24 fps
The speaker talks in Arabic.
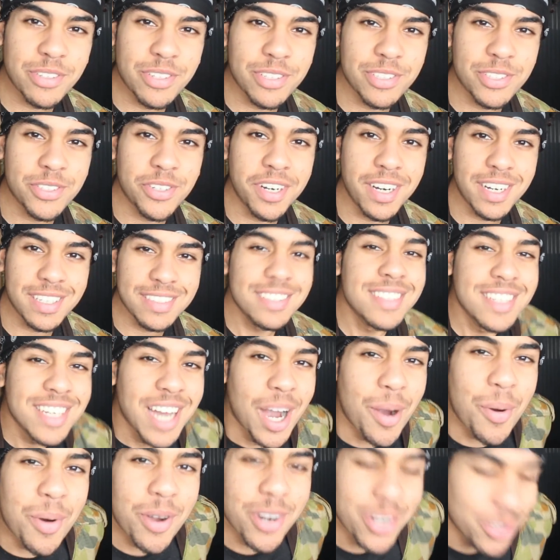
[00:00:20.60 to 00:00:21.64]
سكواد
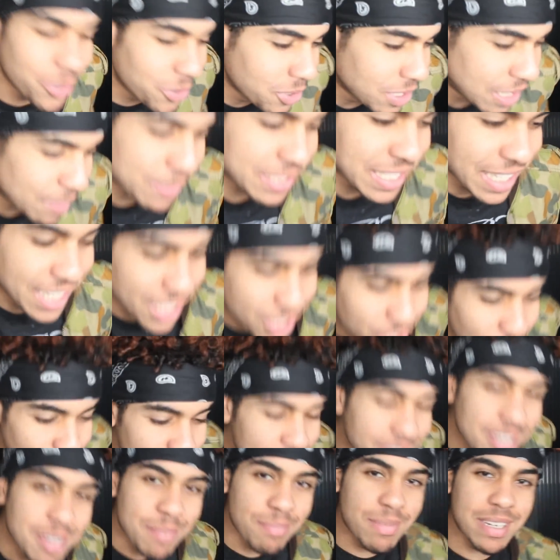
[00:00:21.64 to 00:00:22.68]
هاو ار يو لاباس
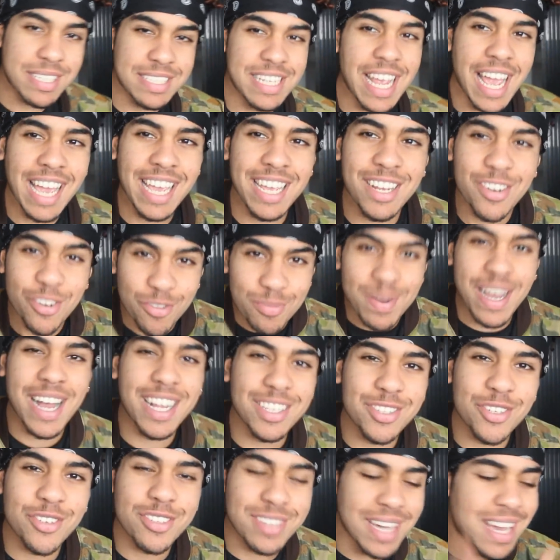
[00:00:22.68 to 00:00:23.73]
عليكم مرتاحين هما
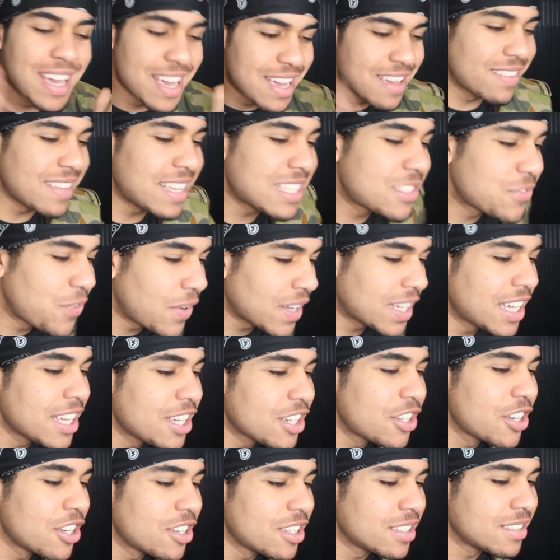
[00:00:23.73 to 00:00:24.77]
هذوك ذات
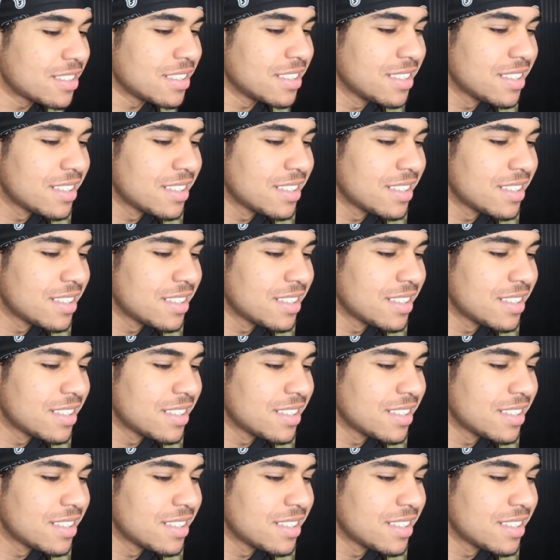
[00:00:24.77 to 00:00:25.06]
فاكين جود